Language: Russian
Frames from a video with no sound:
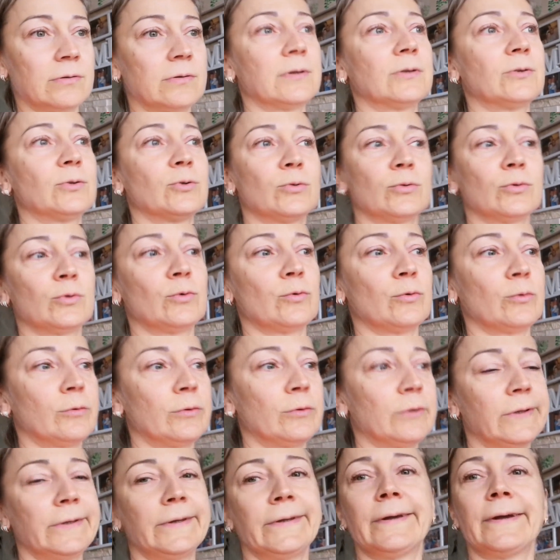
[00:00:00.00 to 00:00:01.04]
До Нового
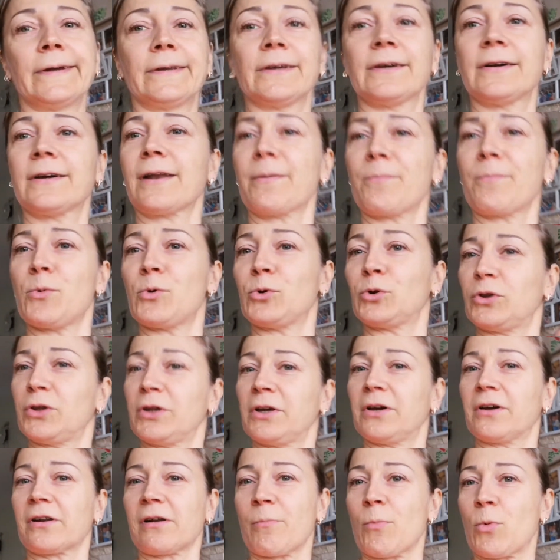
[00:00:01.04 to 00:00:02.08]
года никаких
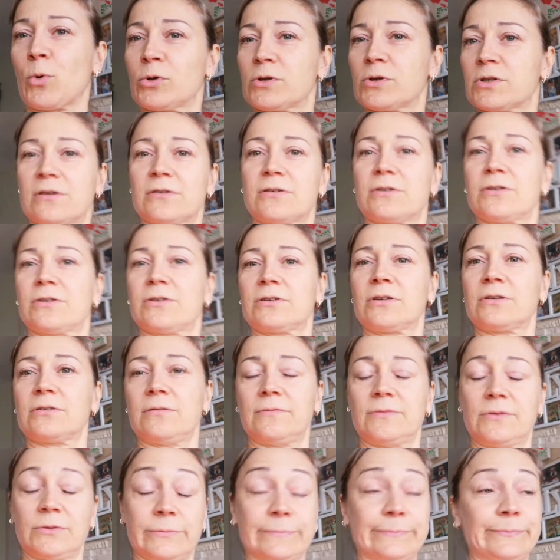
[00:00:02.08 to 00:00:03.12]
ремонтных работ, Саша
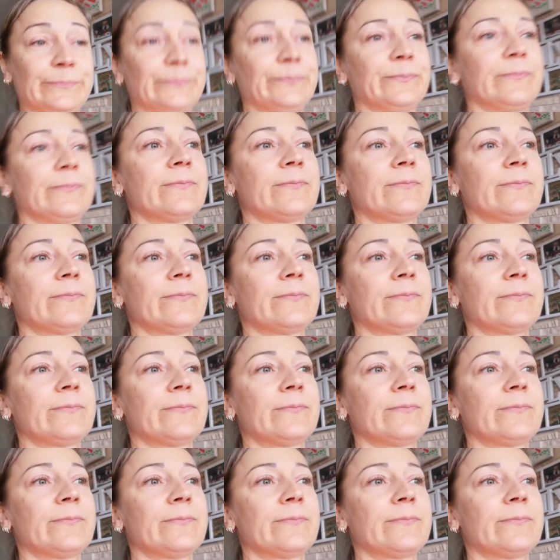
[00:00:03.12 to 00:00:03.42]
сказал. всем.